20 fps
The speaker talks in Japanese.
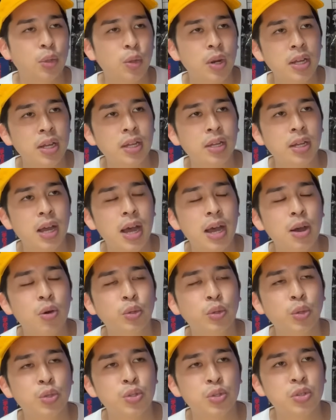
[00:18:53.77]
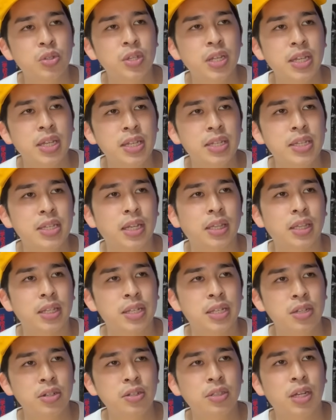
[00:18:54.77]
トラッカーを途中で切っちゃって
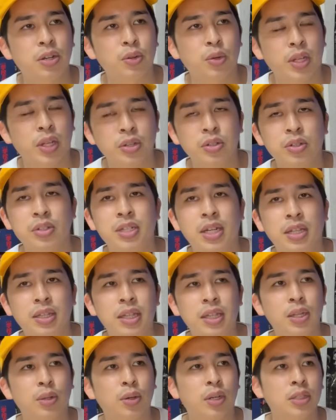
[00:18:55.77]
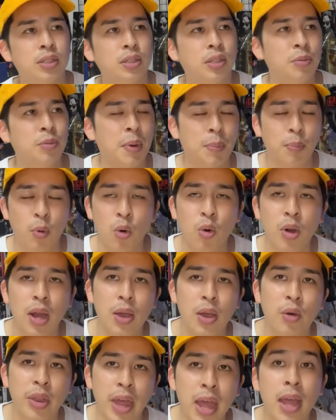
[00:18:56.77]
シグナルをなくしちゃったりとかっていう、まあ、妨
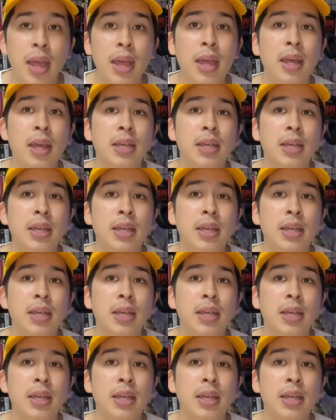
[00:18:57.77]
害をね、